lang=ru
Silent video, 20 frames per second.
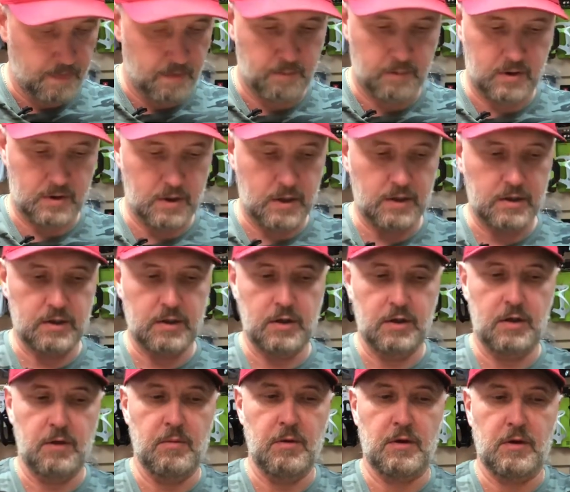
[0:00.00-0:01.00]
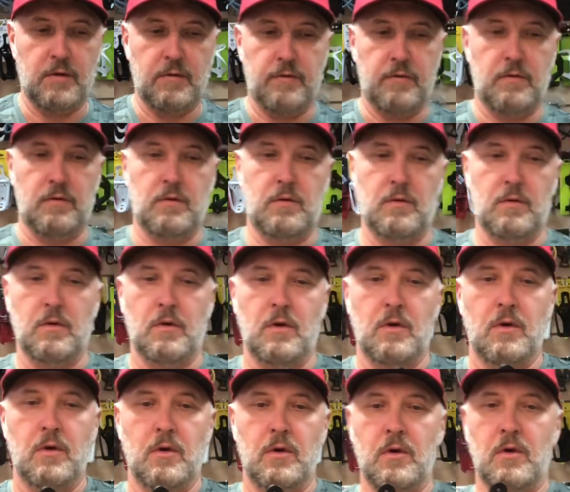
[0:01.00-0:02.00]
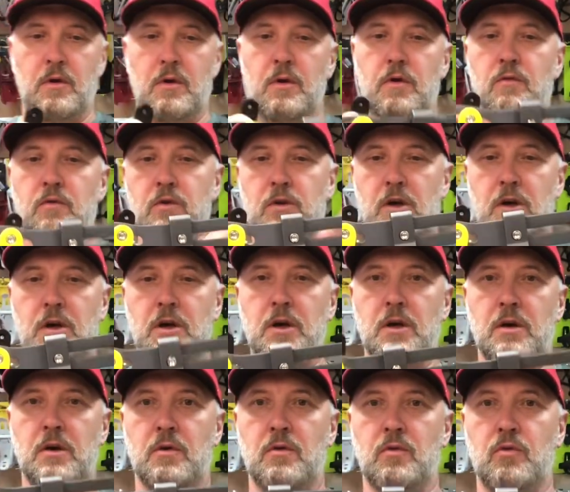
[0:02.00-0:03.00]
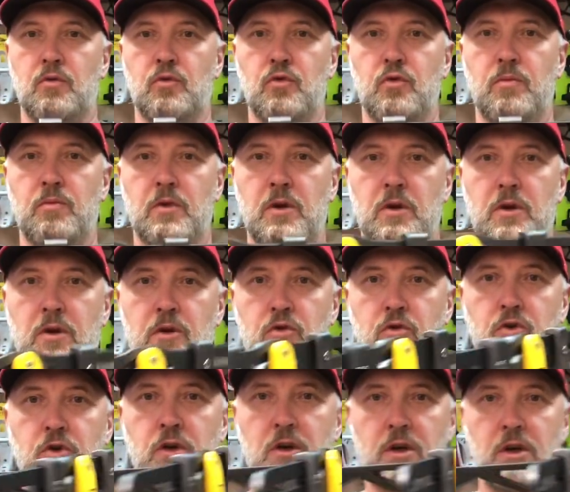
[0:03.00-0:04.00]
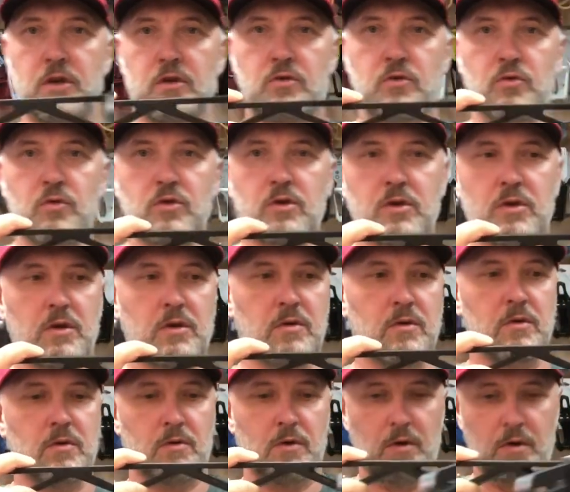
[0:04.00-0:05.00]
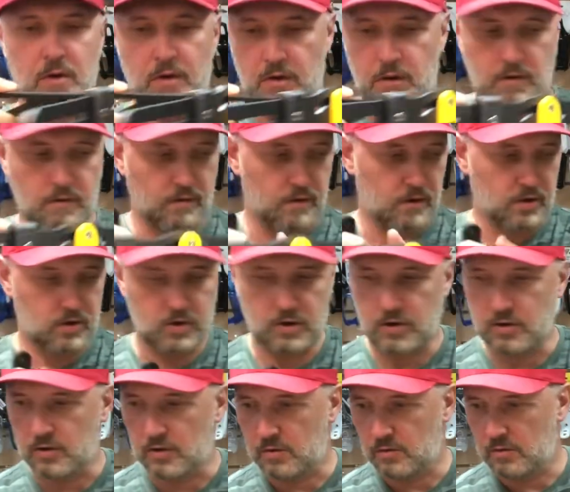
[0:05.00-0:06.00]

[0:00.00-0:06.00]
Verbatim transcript: 15 сантиметров и вот такая удобная надежная конструкция и вешаете